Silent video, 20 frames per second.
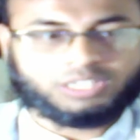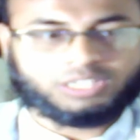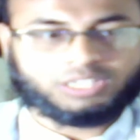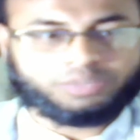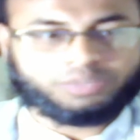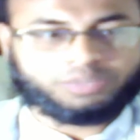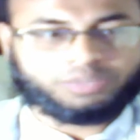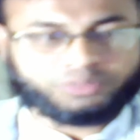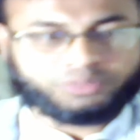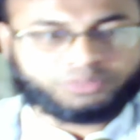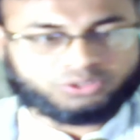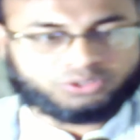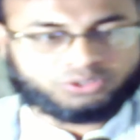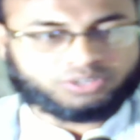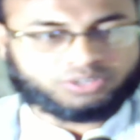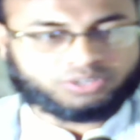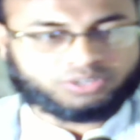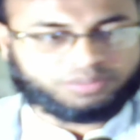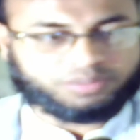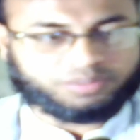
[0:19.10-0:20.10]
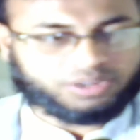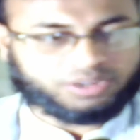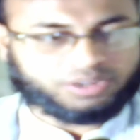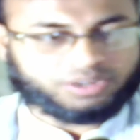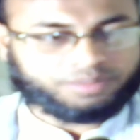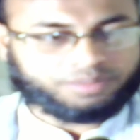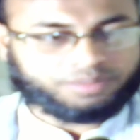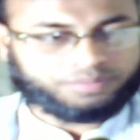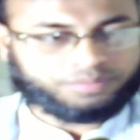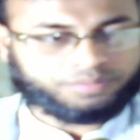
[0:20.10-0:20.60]
এই প্রশ্নটা আমরা
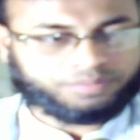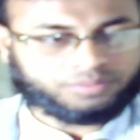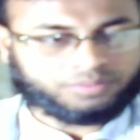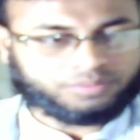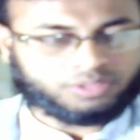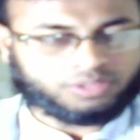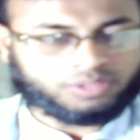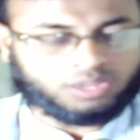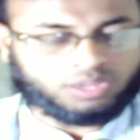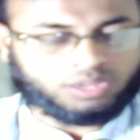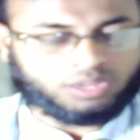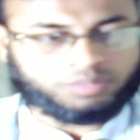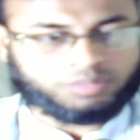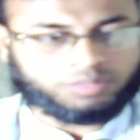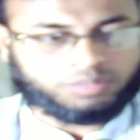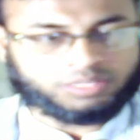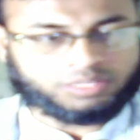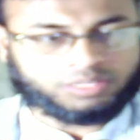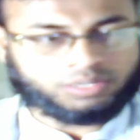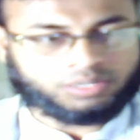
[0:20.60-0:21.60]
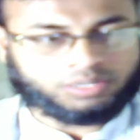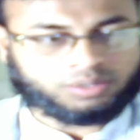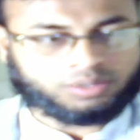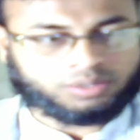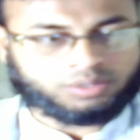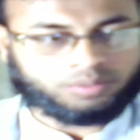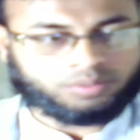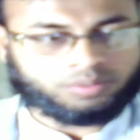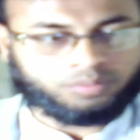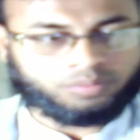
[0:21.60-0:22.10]
আমাদের
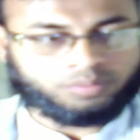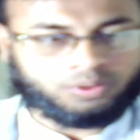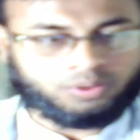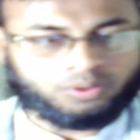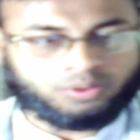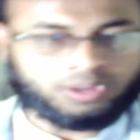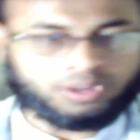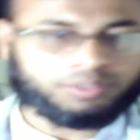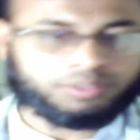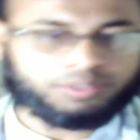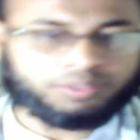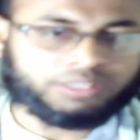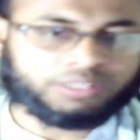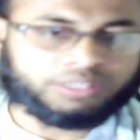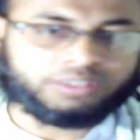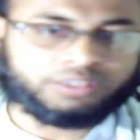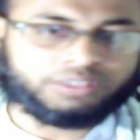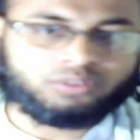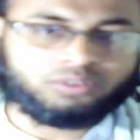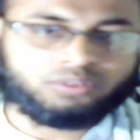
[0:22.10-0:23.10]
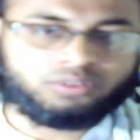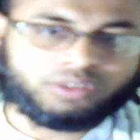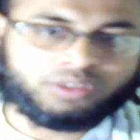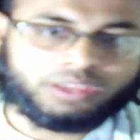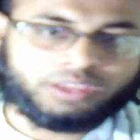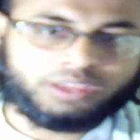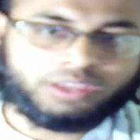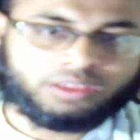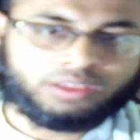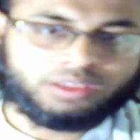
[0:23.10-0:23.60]
মন আমাদেরকে করে
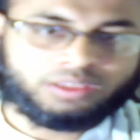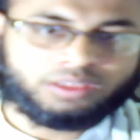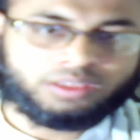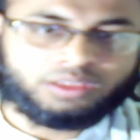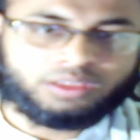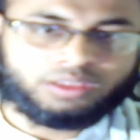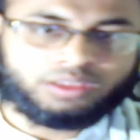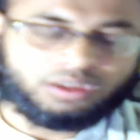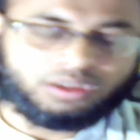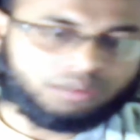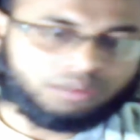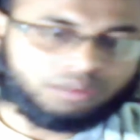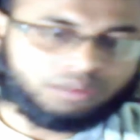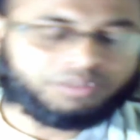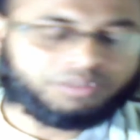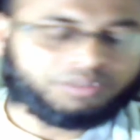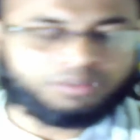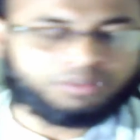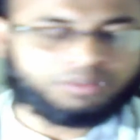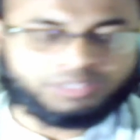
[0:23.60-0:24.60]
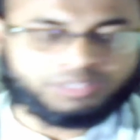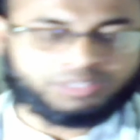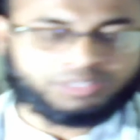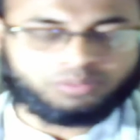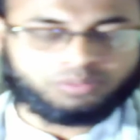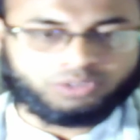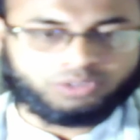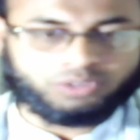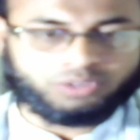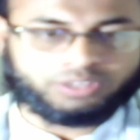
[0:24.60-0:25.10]
আমরা আমাদের
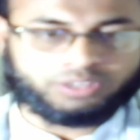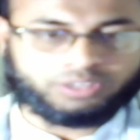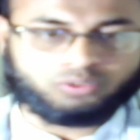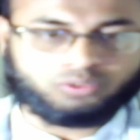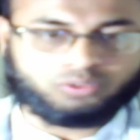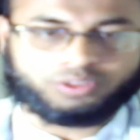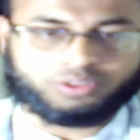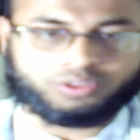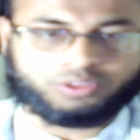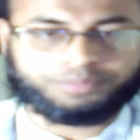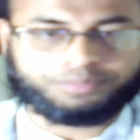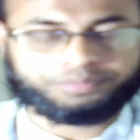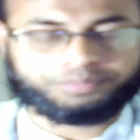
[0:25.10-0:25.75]
মনকে করি